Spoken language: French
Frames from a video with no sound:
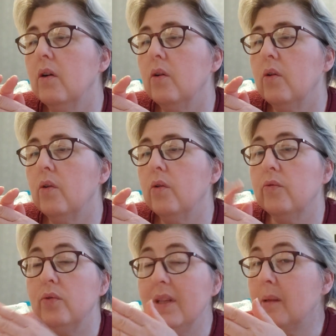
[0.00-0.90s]

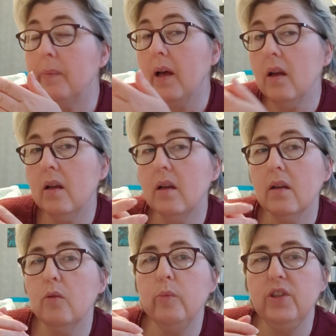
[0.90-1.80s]
vous n'êtes
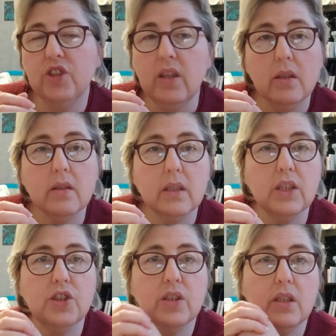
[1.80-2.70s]
pas obligé
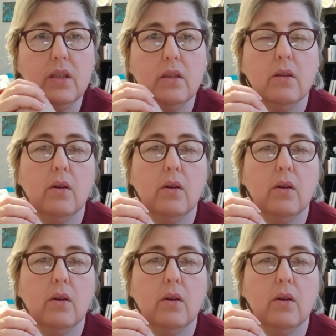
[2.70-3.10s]
d'acheter